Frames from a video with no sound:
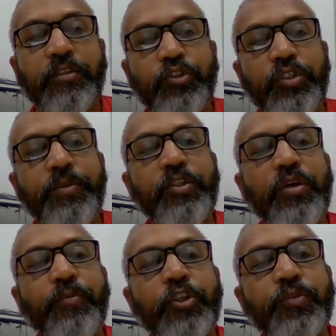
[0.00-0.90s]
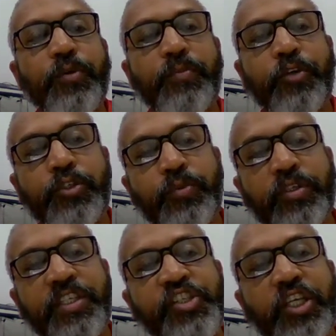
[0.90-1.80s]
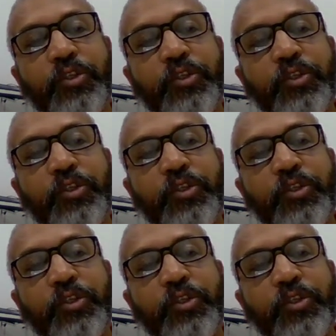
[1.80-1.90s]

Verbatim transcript: দুটি বৃত্ত পরস্পর পরস্পরকে ছেদ